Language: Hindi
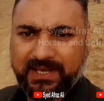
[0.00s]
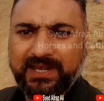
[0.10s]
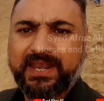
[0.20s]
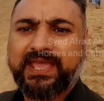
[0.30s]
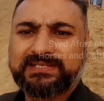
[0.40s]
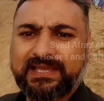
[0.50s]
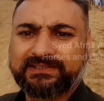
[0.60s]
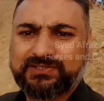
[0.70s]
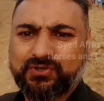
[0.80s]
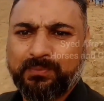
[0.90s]
के नए
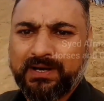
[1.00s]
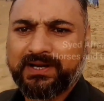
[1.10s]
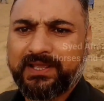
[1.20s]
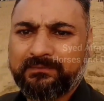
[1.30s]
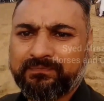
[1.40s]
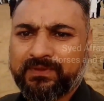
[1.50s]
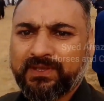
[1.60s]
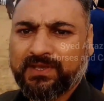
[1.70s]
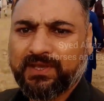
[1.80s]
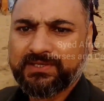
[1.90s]
सेक्टर्स जो बन रहे हैं
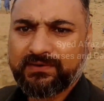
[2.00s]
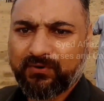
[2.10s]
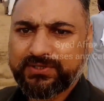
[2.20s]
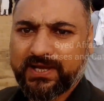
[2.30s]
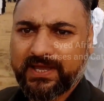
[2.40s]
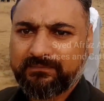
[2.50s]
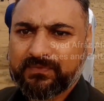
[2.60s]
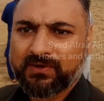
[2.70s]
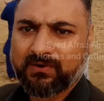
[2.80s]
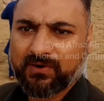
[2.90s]
ये वो जगह है
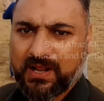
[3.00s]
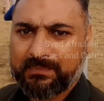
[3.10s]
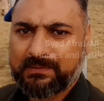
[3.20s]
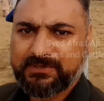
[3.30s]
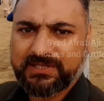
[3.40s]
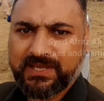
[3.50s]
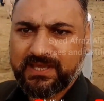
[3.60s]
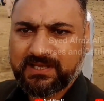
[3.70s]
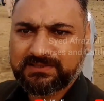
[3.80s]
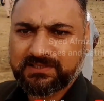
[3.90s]
और आप मेरे पीछे
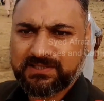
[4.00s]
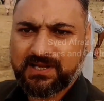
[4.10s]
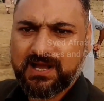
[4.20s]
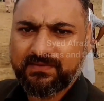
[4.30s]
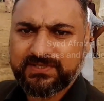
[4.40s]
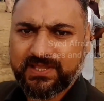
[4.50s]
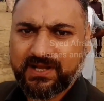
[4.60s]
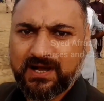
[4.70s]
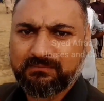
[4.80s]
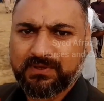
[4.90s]
देखें कंस्ट्रक्शन का काफ़ी ज़्यादा
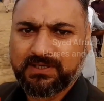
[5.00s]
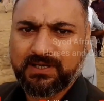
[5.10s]
काम